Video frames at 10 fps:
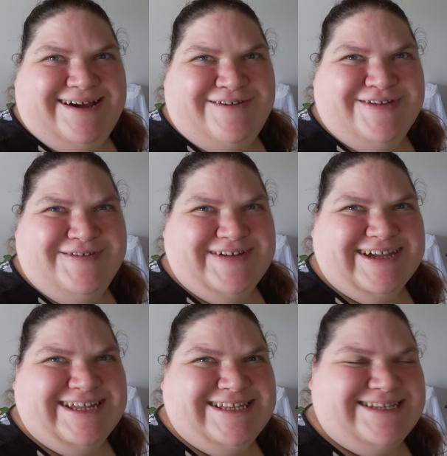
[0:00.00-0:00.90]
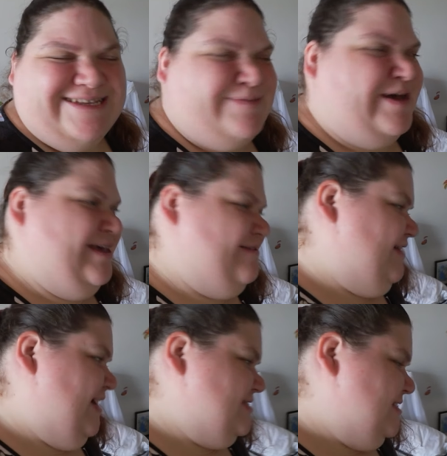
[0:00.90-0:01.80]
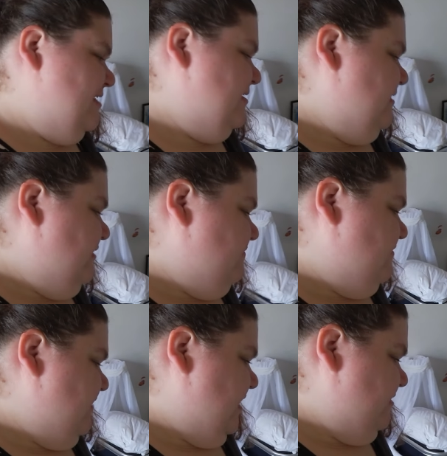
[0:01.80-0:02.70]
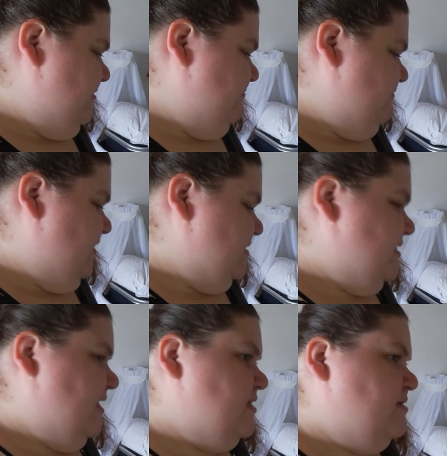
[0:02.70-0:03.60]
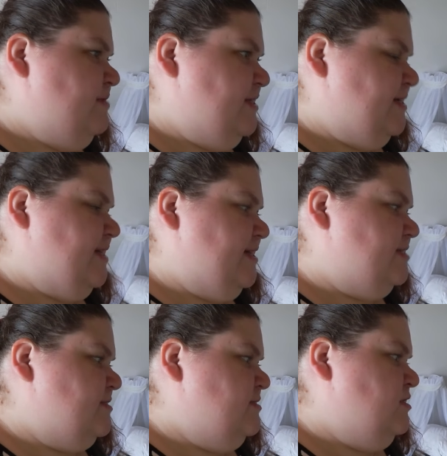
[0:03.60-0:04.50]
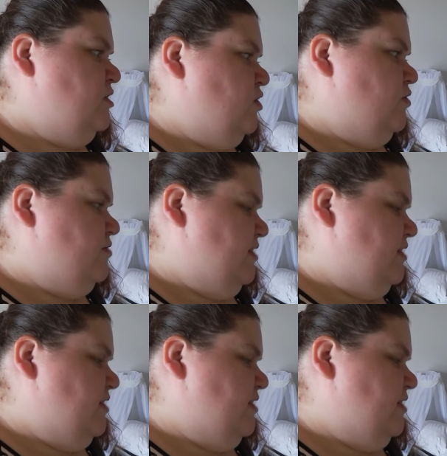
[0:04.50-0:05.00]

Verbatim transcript: auf jeden Fall geht es jetzt erstmal hier weiter. Wir werden jetzt gleich Mittag essen und